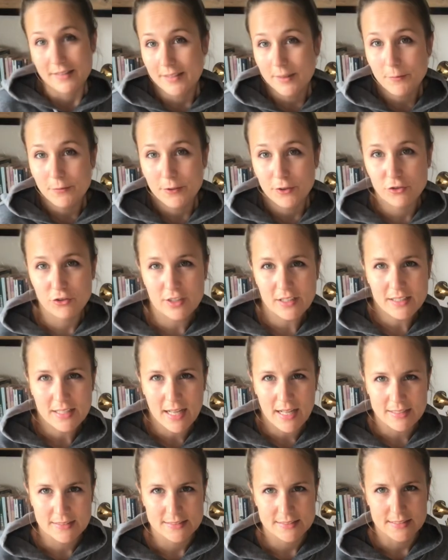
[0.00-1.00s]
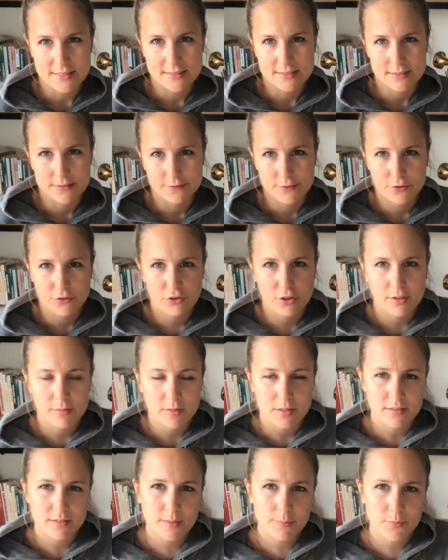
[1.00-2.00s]
gibt verschiedene Ansätze, verschiedene
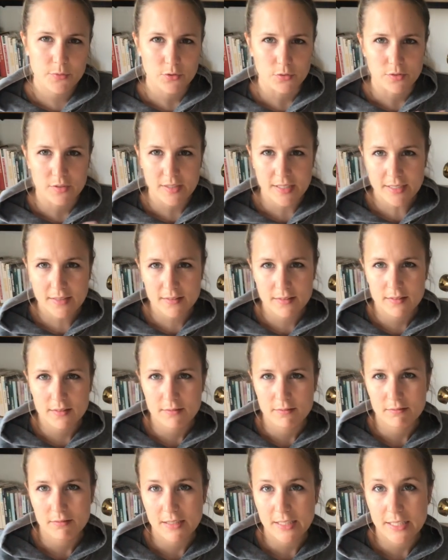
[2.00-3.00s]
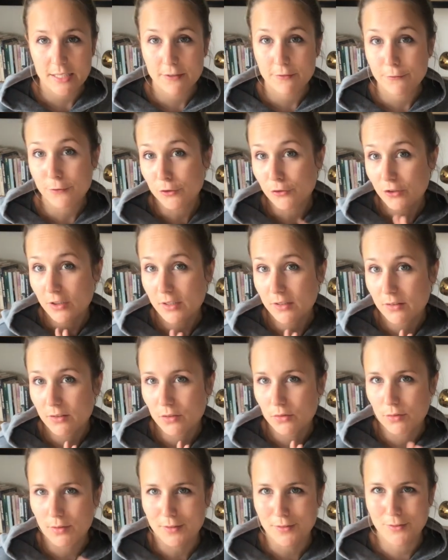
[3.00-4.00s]
Tipps und Tricks gegen verschiedene
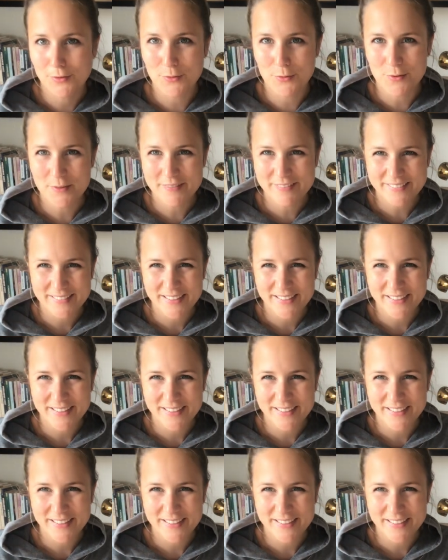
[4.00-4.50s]
Situationen